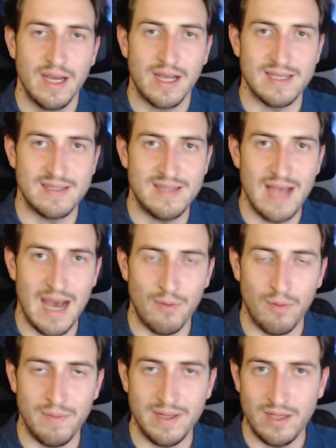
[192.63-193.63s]
che
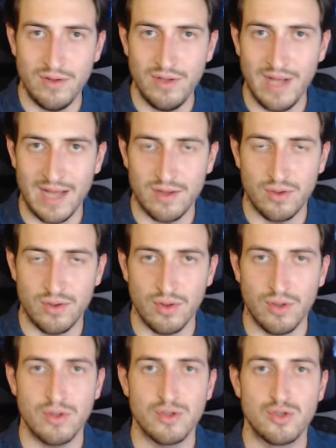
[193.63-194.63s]
stiamo mettendo in
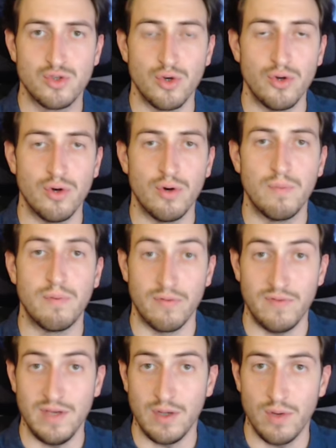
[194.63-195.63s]
atto sono
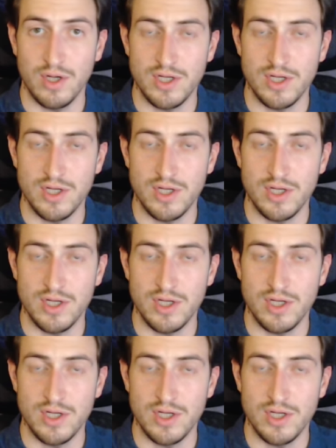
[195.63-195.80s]
proficue,